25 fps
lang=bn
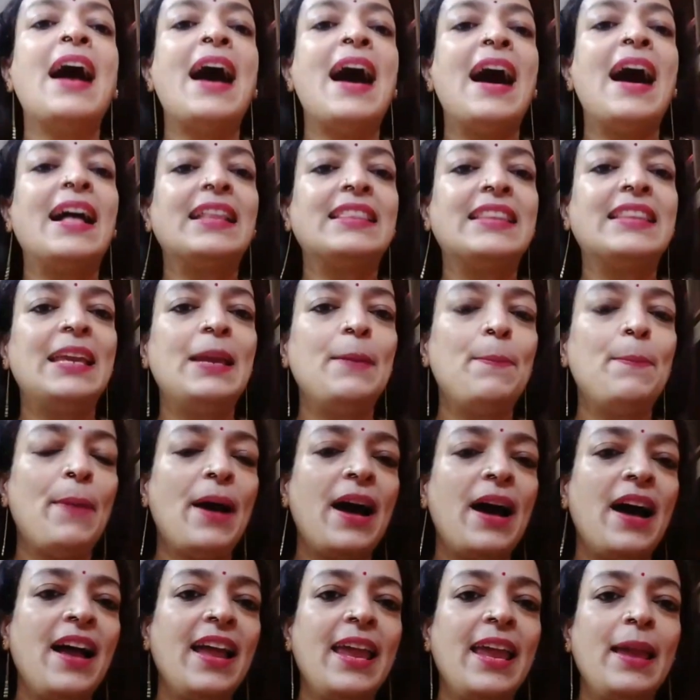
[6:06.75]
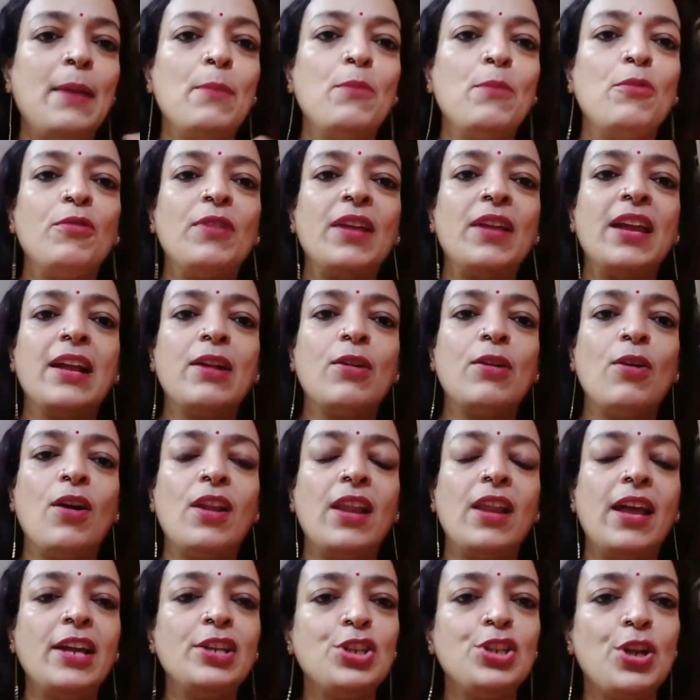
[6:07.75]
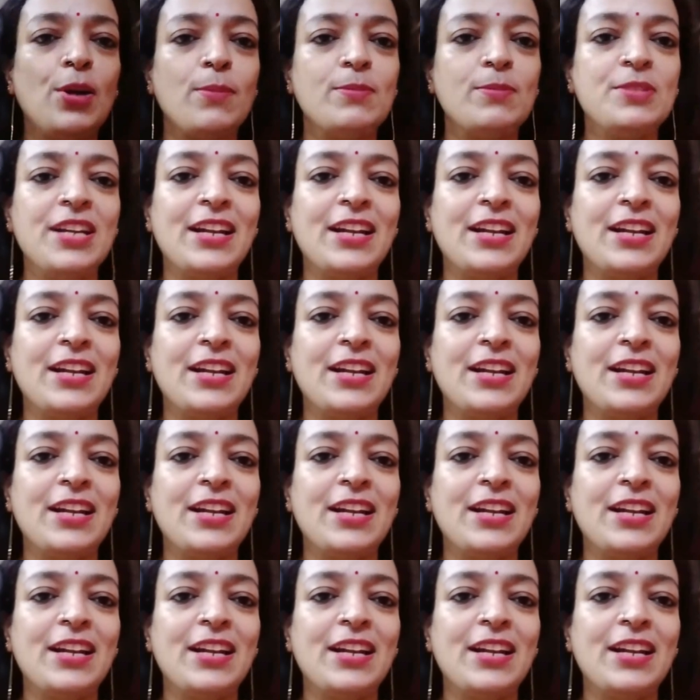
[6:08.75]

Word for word: হাতে পায়ে মুখে গলায় সব